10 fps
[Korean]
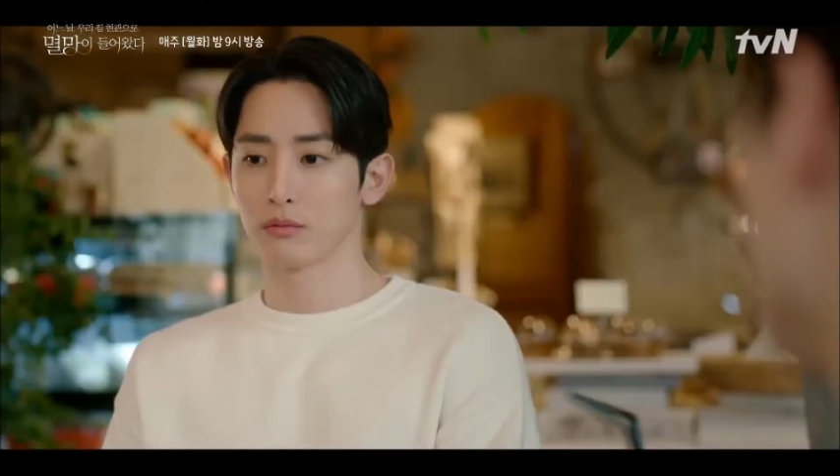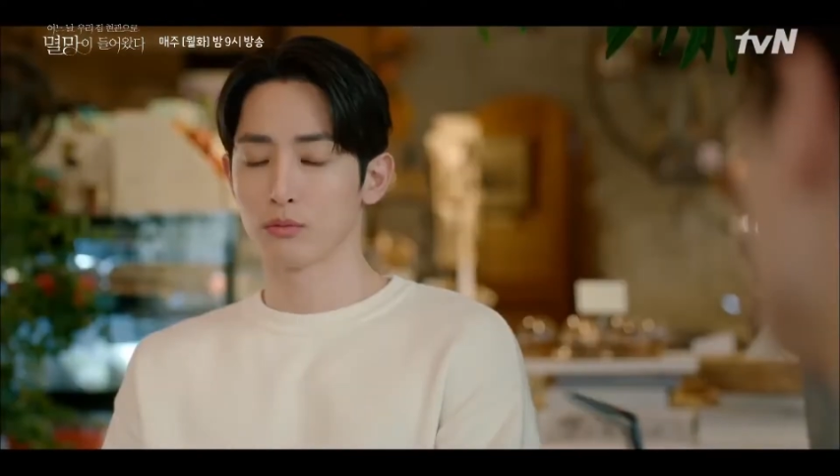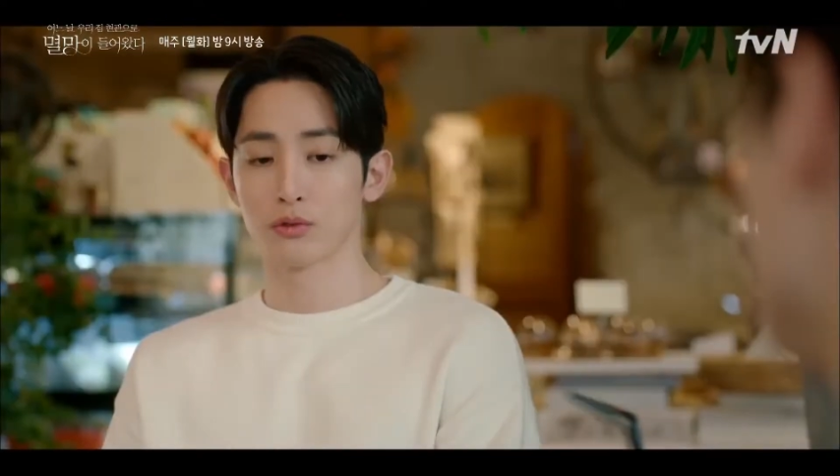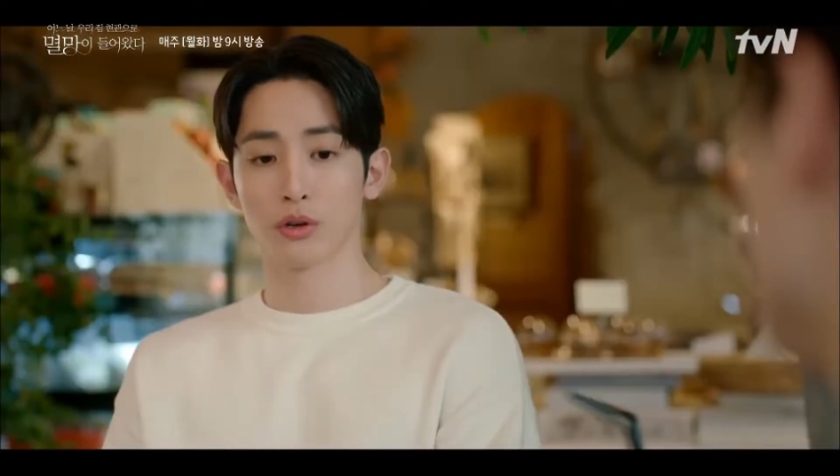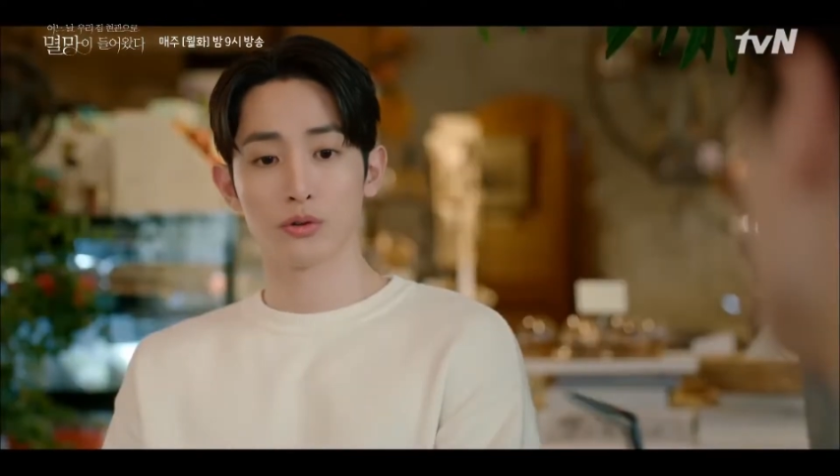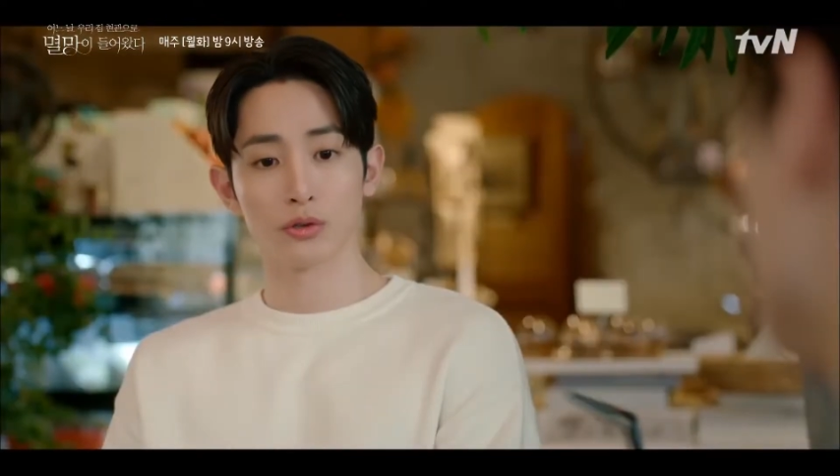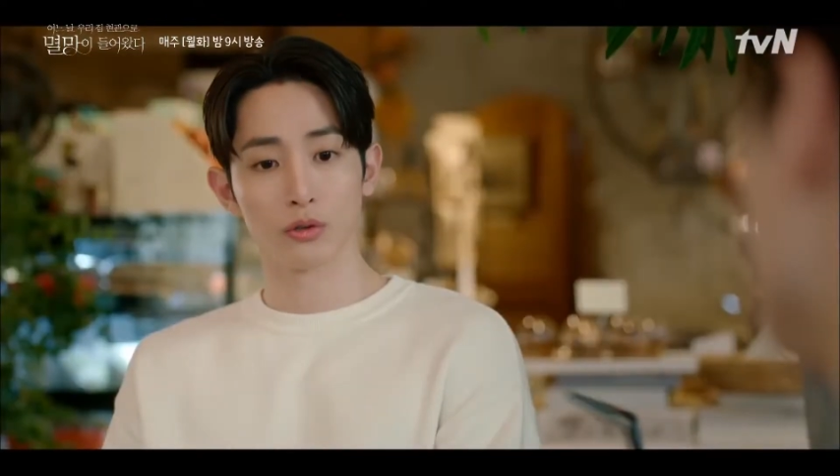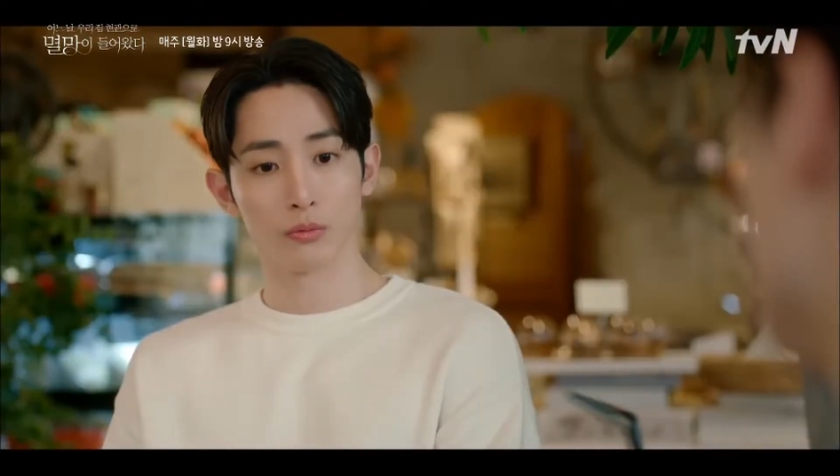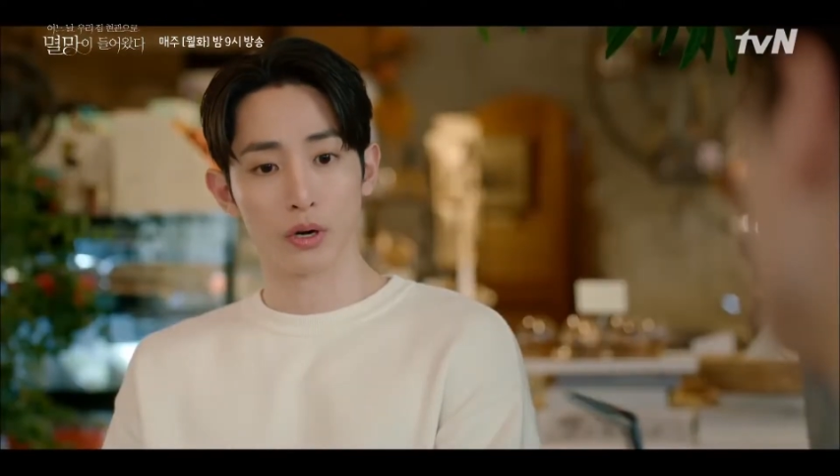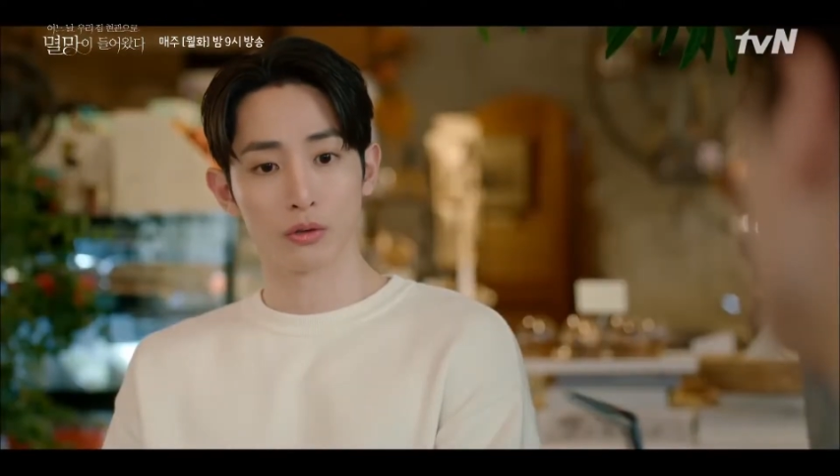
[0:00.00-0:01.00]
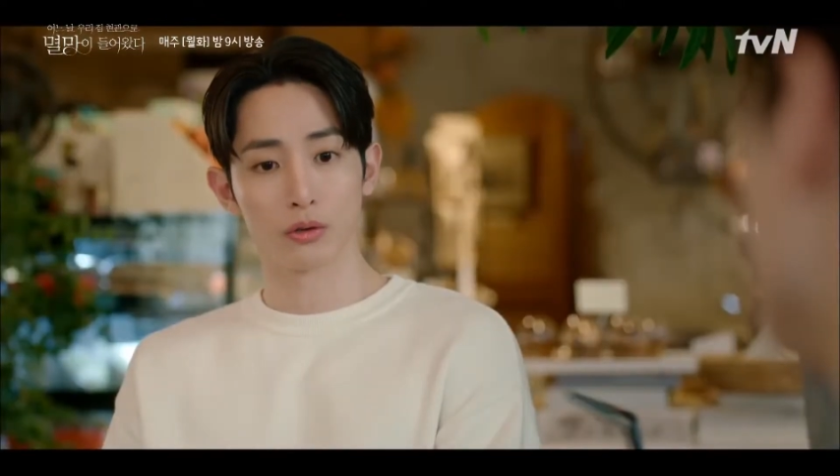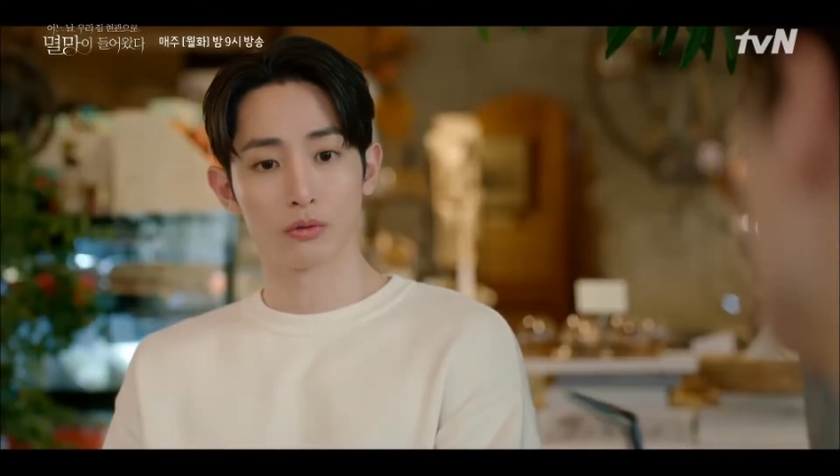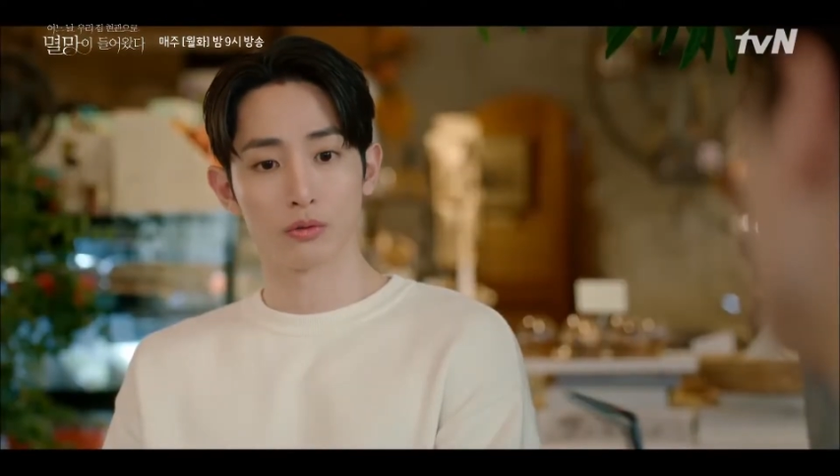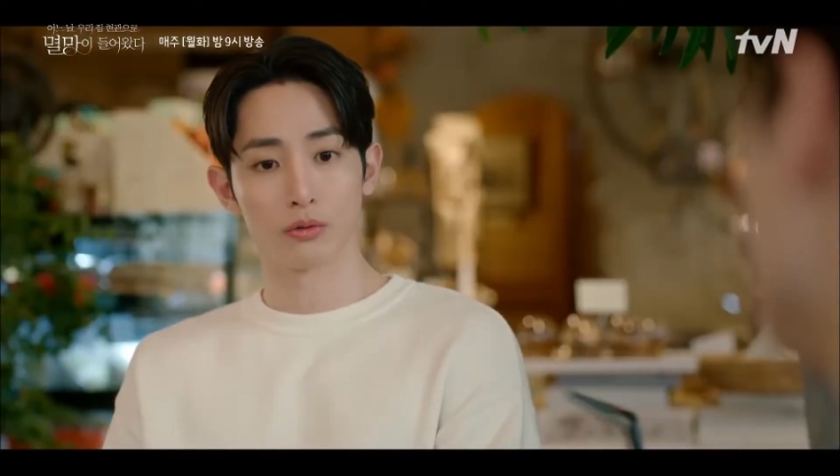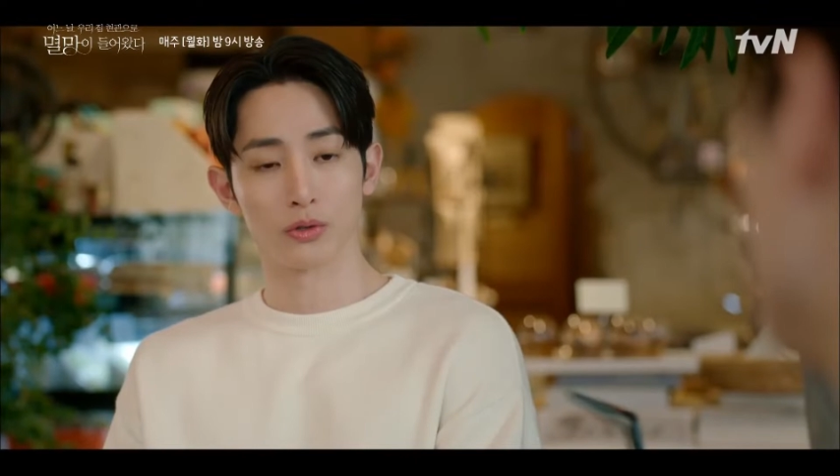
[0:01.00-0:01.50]
문자로 신원
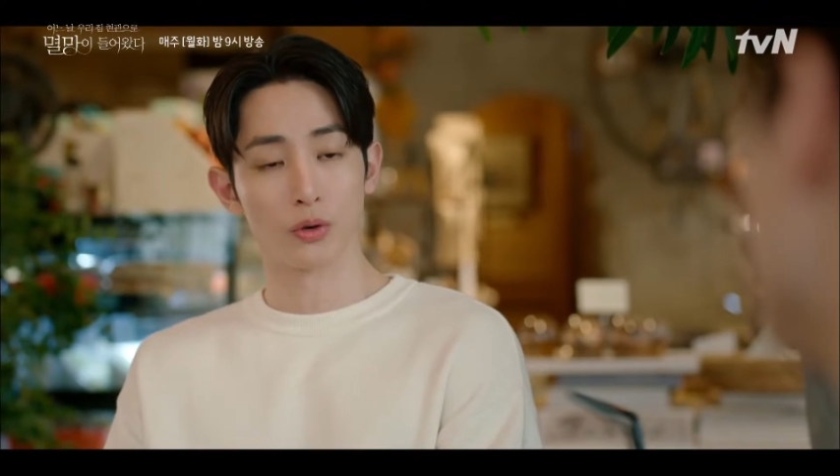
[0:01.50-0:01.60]
밝혔고